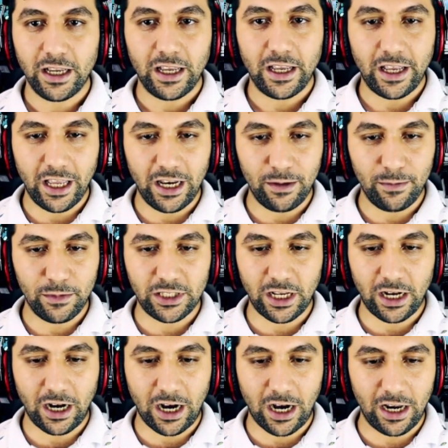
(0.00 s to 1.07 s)
Elimizde
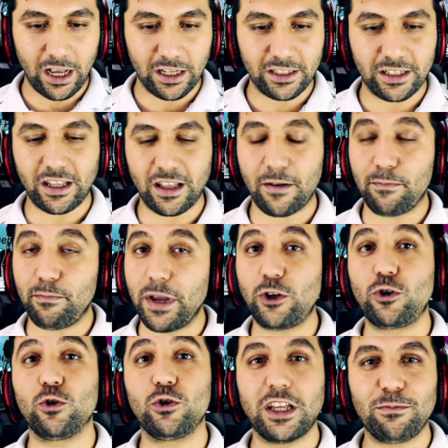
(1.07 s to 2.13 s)
hala hazırda
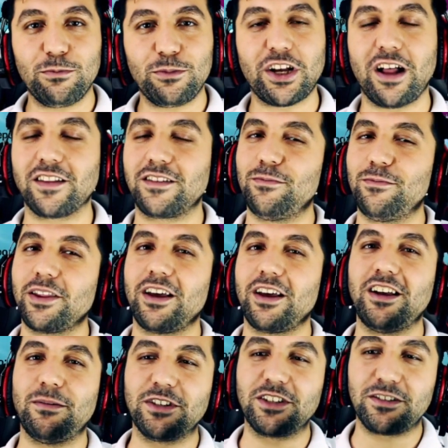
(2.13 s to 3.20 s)
576
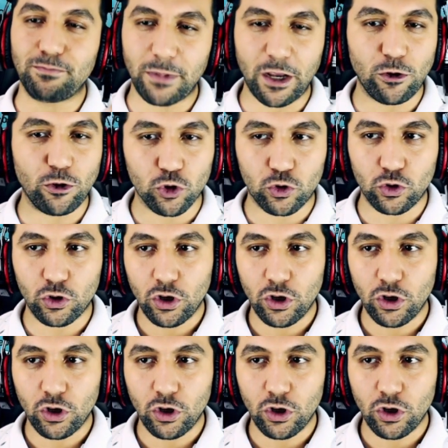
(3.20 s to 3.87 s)
madalyamız mevcut.